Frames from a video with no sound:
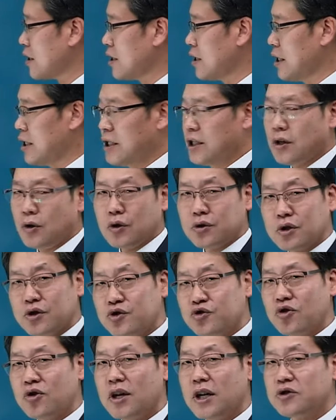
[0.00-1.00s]
이런 것들을
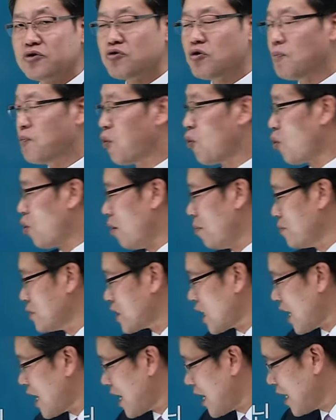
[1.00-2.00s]
줄여가지고
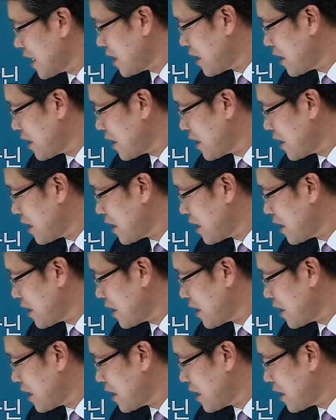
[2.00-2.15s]
보험자